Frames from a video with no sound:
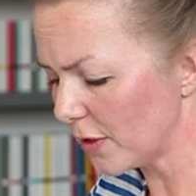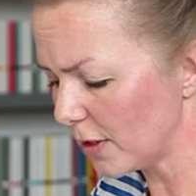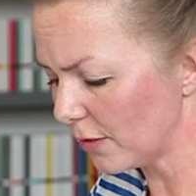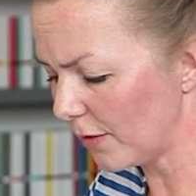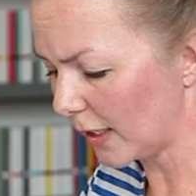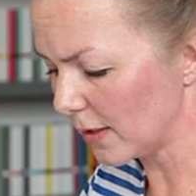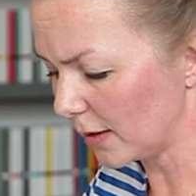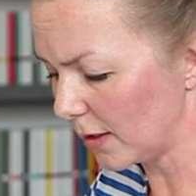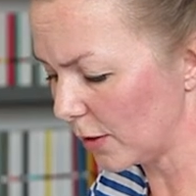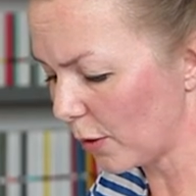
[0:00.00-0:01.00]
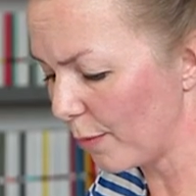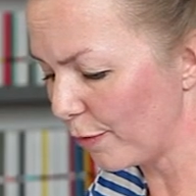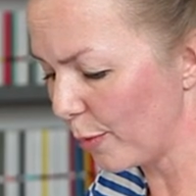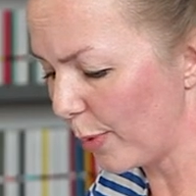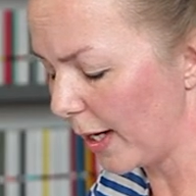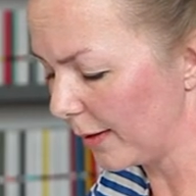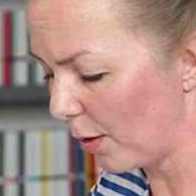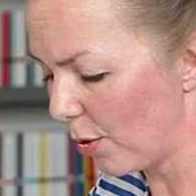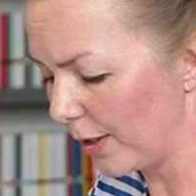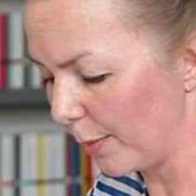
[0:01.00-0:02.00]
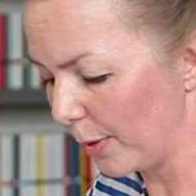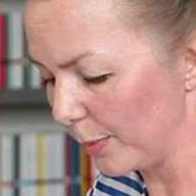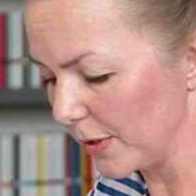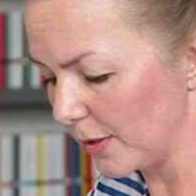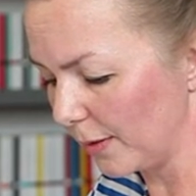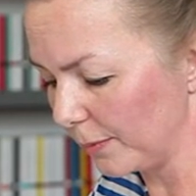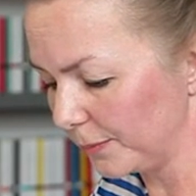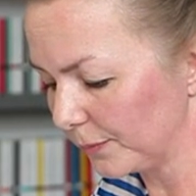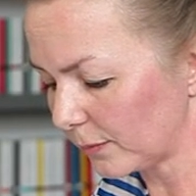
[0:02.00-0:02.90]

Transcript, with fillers: Sie nicht weg, sagt er, ich komme vorbei, dauert aber ein bisschen.